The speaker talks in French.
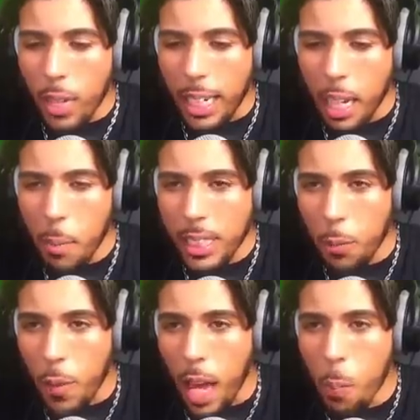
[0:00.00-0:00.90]
quelqu'un bah
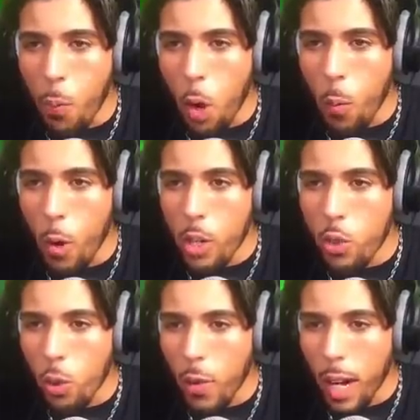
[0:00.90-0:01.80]
ça fait un point en moins
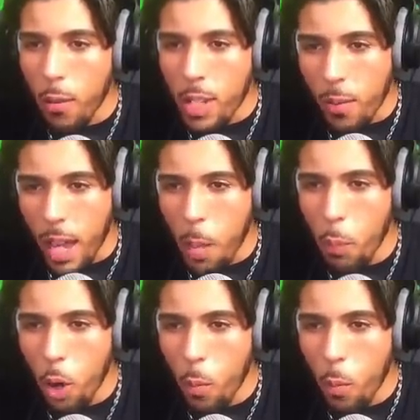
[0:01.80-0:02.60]
du coup voilà vous avez un point en